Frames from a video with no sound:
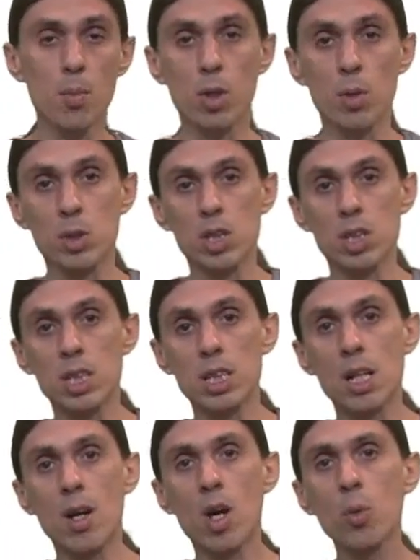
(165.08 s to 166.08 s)
Bueno, pues este
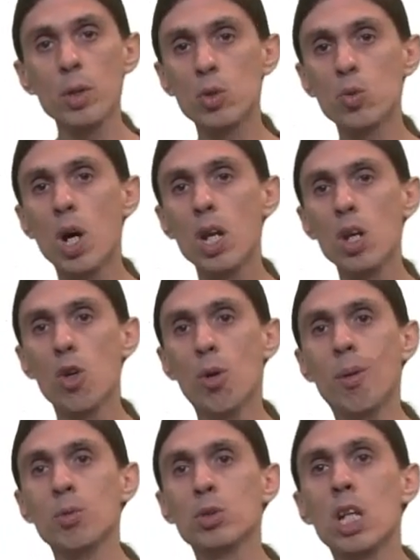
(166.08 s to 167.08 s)
trabajo virtual lo
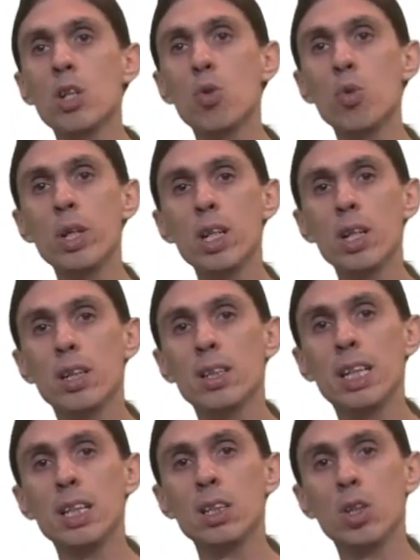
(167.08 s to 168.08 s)
vamos a incluir
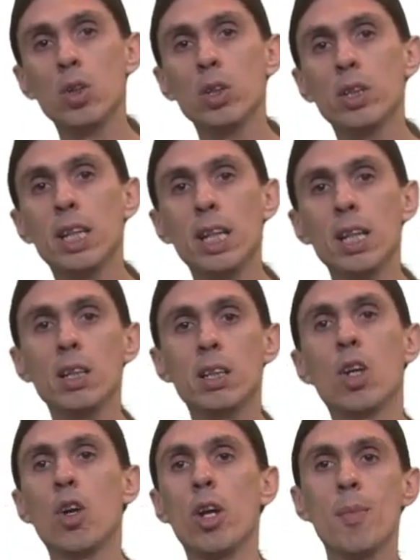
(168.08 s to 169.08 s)
dentro del
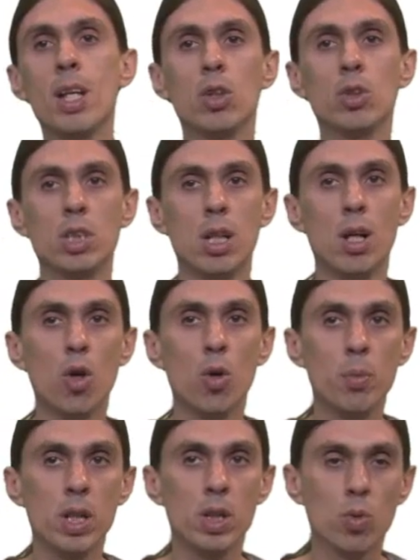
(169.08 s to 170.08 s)
teorema de los
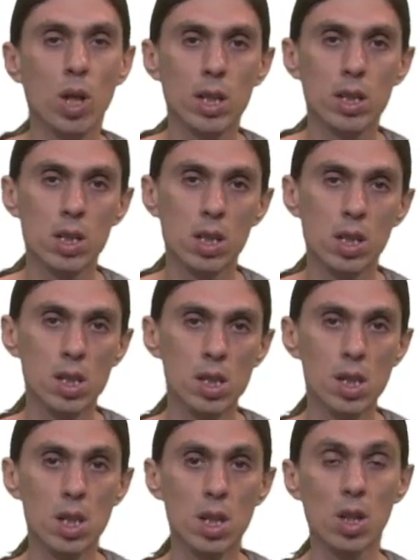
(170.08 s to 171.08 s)
trabajos virtuales.
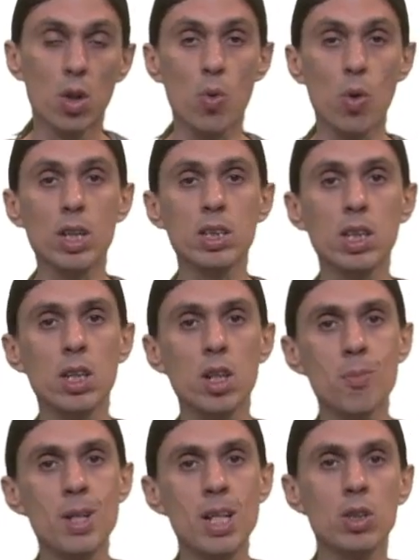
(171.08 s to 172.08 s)
¿Cuál es el
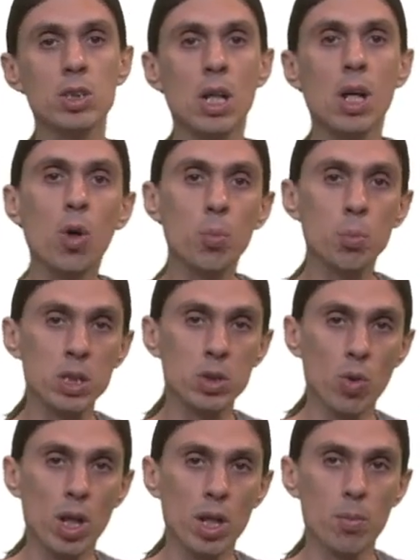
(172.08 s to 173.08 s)
teorema de los trabajos
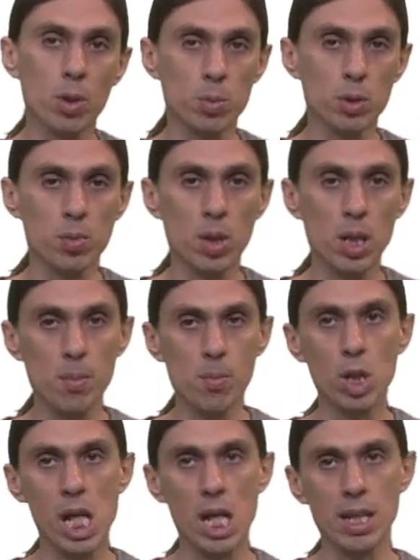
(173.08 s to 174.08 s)
virtuales? Bueno, pues eh,
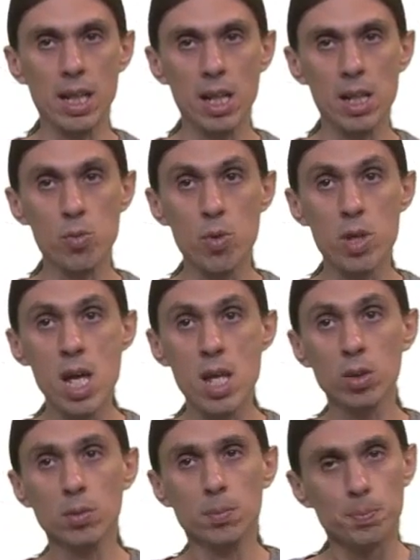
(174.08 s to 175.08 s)
voy a leer el
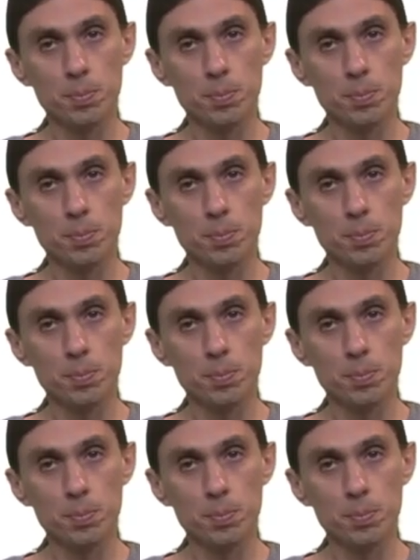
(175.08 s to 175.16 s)
enunciado.